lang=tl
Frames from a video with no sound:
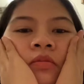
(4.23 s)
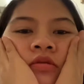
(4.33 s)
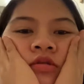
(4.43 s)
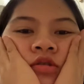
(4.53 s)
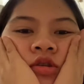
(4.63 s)

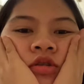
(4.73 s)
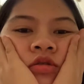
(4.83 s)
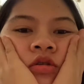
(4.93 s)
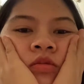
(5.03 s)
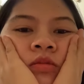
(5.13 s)
Pasensya
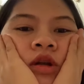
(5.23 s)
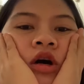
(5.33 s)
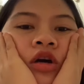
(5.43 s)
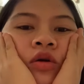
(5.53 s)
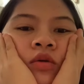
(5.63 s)
nyo na yung
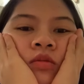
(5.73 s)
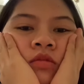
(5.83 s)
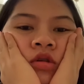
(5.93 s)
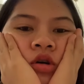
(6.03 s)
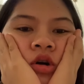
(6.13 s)
malaki kong
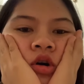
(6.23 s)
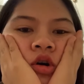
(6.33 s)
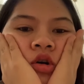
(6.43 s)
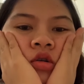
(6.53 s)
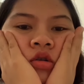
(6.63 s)
mukha.